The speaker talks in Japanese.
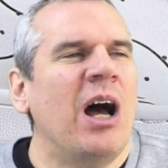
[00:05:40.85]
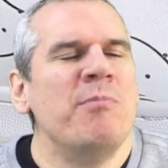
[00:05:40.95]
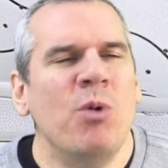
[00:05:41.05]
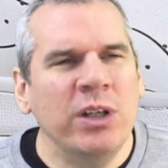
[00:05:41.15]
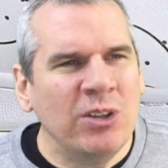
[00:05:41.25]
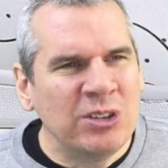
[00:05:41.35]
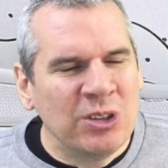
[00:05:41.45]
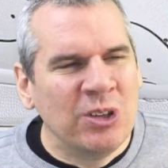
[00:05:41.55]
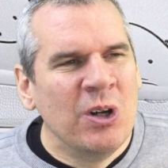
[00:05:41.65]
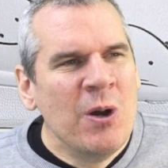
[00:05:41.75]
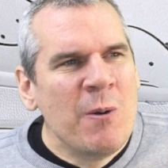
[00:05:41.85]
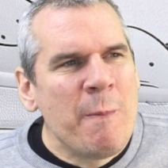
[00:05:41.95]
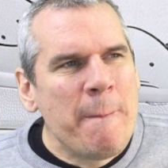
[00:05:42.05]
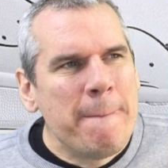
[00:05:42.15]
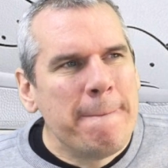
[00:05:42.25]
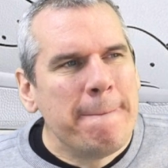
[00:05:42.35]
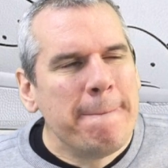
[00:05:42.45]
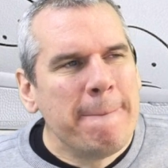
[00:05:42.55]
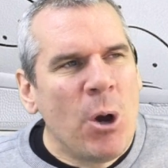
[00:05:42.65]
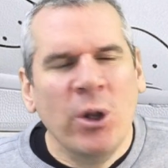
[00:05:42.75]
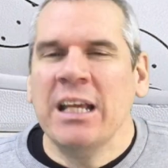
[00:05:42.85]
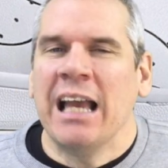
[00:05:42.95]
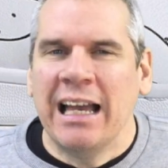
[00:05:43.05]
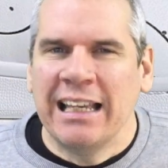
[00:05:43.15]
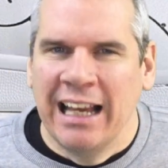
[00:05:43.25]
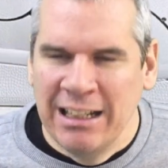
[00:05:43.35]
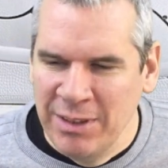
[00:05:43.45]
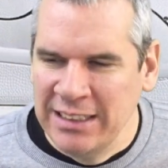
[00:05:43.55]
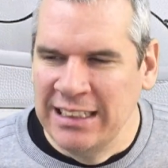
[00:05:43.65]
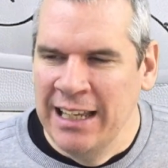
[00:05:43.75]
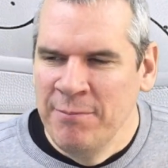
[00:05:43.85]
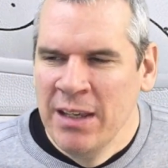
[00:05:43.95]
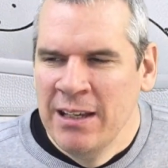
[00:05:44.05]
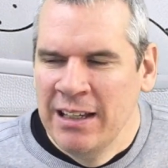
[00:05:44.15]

もう一つのお願いがありますね。